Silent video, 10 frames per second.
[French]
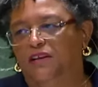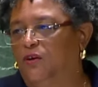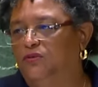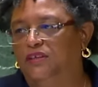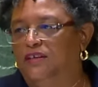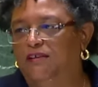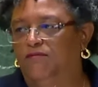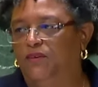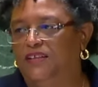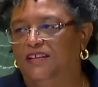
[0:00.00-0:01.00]
Le
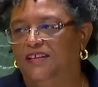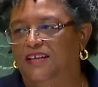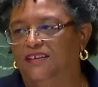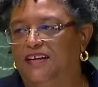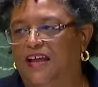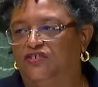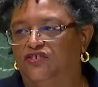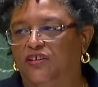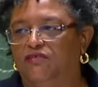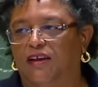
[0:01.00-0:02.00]
peuple ukrainien doit
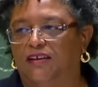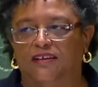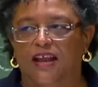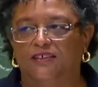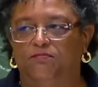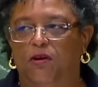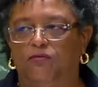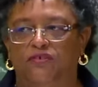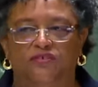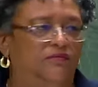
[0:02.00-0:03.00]
pouvoir vivre à l'intérieur des
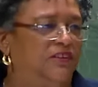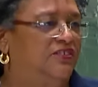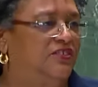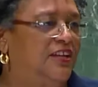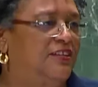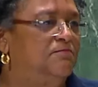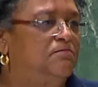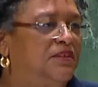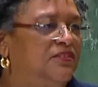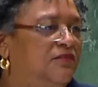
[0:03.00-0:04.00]
frontières
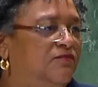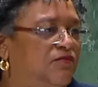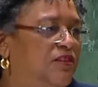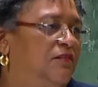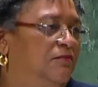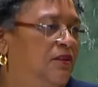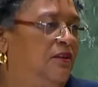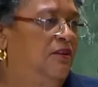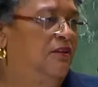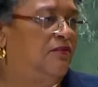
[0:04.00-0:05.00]
internationalement reconnues de
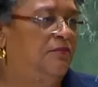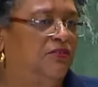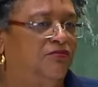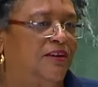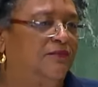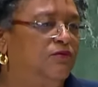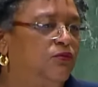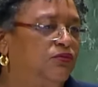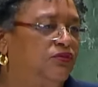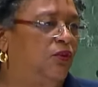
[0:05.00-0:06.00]
son État dans la paix, dans
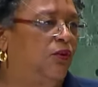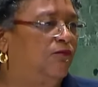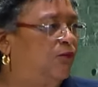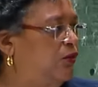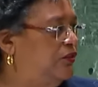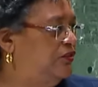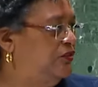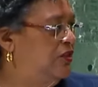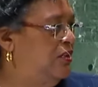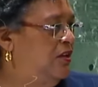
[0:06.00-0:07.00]
la liberté,
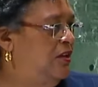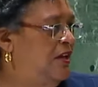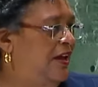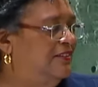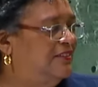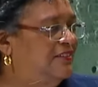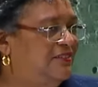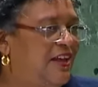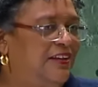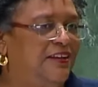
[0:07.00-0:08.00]
libéré de la
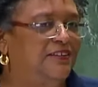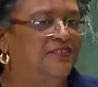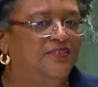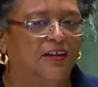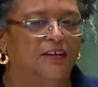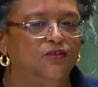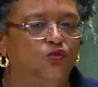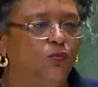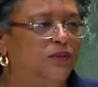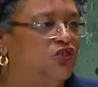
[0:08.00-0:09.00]
menace ou de
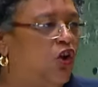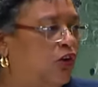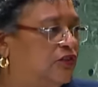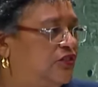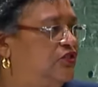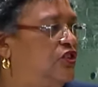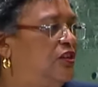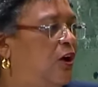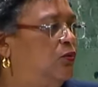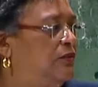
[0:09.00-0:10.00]
l'emploi de la force.
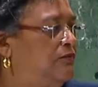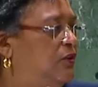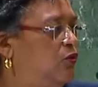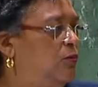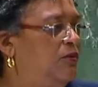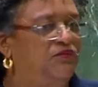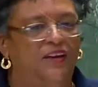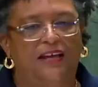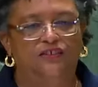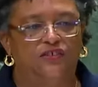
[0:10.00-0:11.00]
Cette
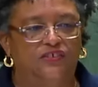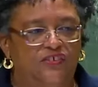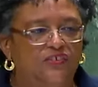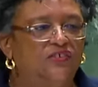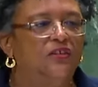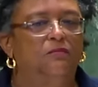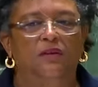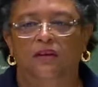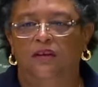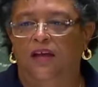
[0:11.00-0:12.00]
situation a pompé
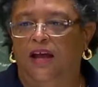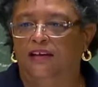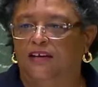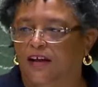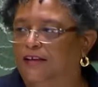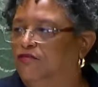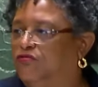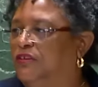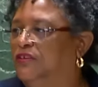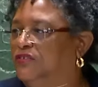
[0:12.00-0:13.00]
trop, trop
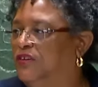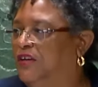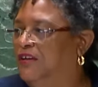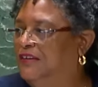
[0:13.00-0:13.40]
d'oxygène en